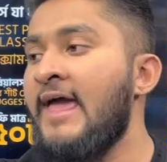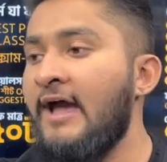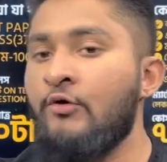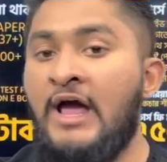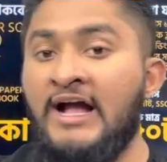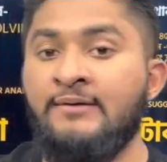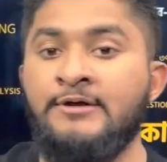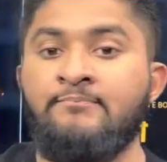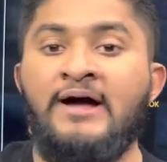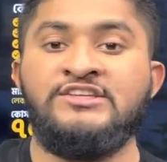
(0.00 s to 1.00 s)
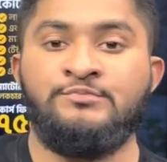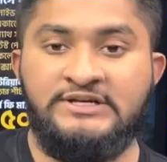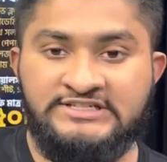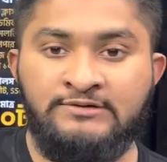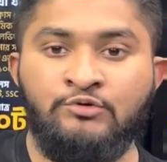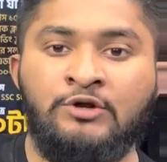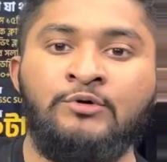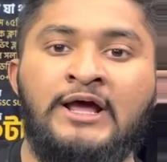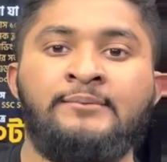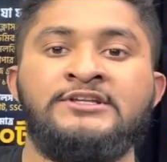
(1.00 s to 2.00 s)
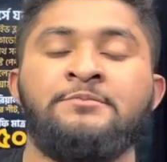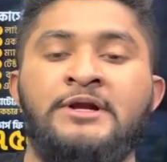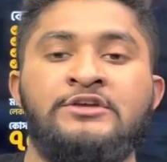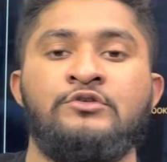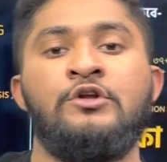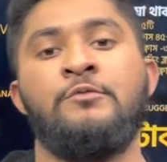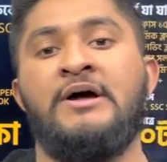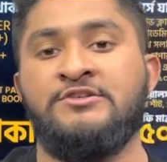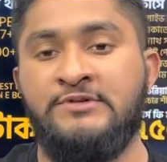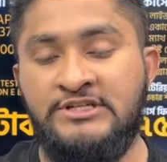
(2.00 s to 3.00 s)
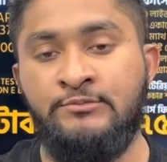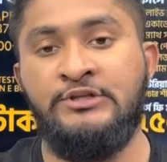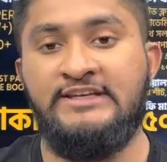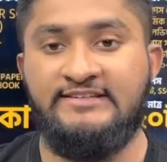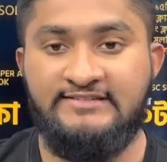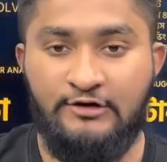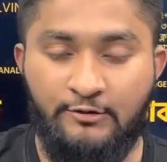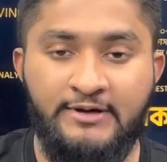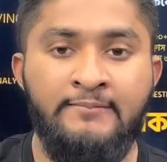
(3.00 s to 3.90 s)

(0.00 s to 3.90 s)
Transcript: এখন আগামী পাঁচ মাসের মোটামুটি আমাদের প্রেডিকশন হলো পাঁচ মাসের মধ্যে এসএসসি হবে